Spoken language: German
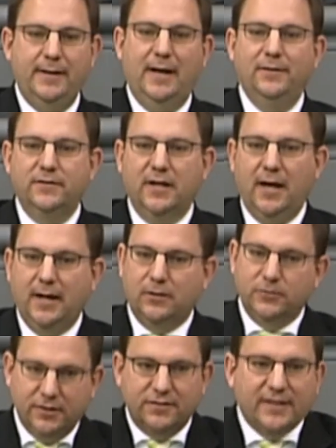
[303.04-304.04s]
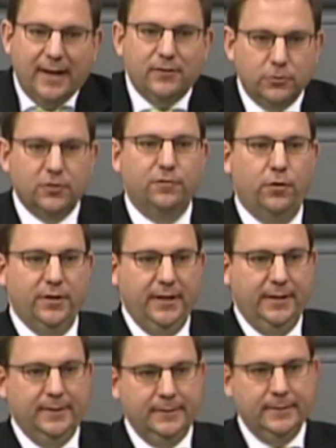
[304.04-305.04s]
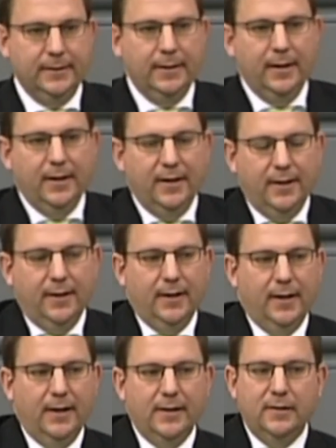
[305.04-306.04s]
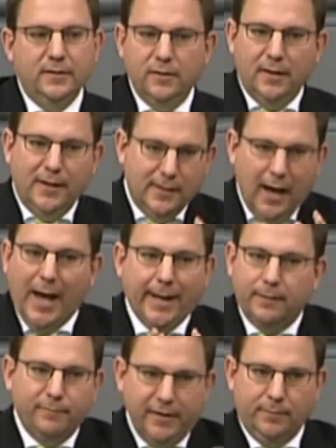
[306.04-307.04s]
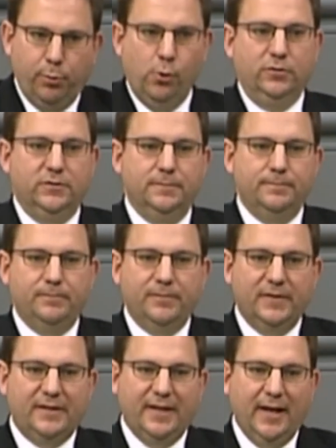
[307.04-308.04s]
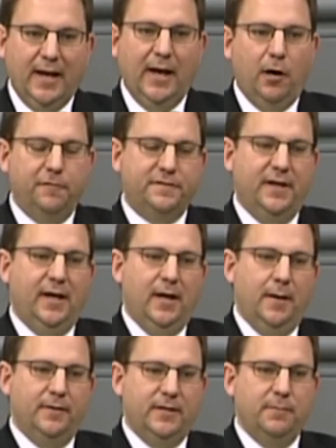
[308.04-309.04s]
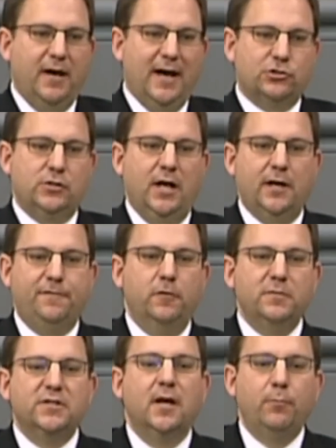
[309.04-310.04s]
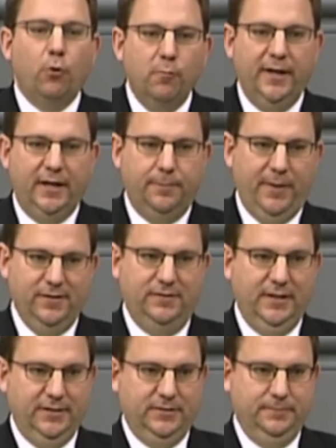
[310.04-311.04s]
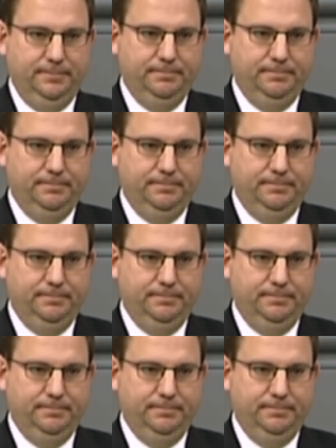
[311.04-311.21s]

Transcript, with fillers: Antrag, und das trennt uns von Ihnen, in einem Punkt, der auf der, dem Ratschlag von Micha Brumlik basiert.